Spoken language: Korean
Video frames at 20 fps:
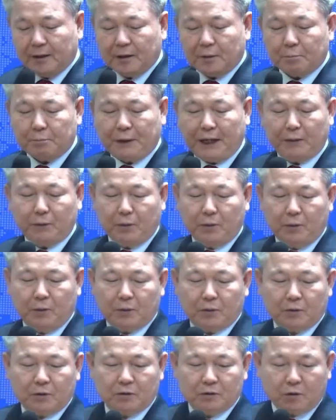
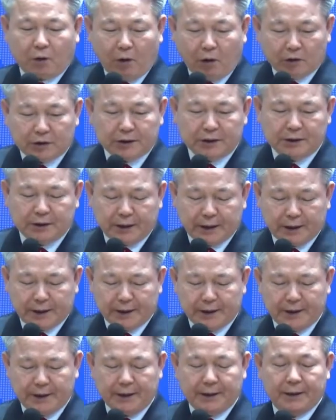바로
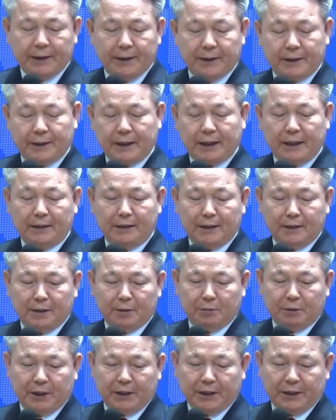거기에
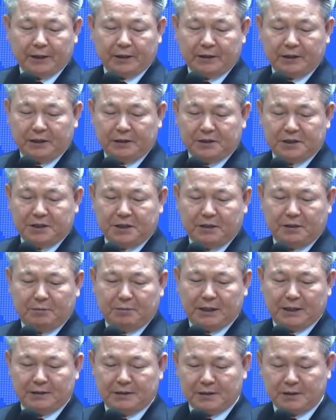하나님의 계시의
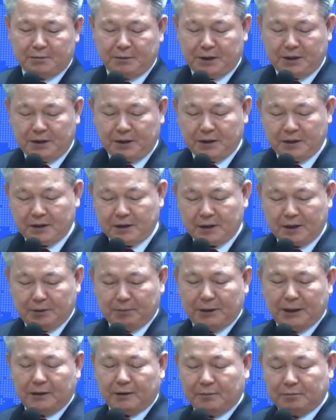말씀이
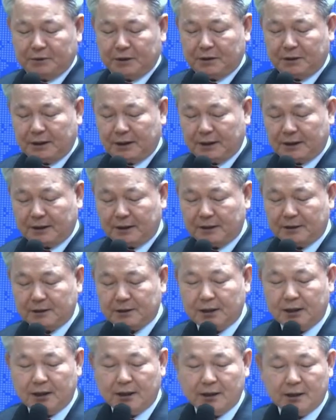임한 겁니다.
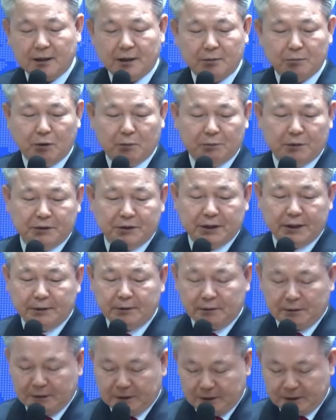자, 한번
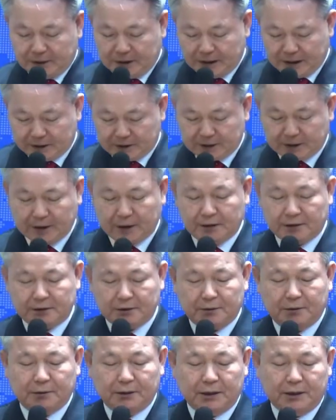보세요.
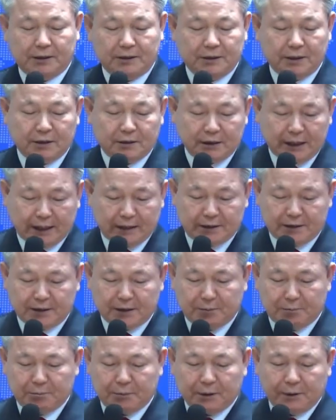에스겔서 1장 다시
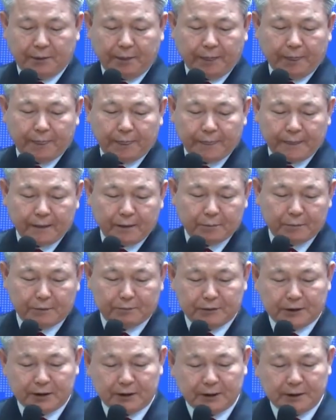한번
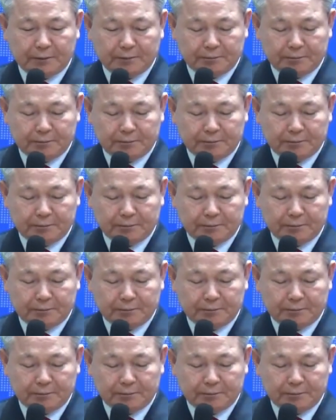봅니다.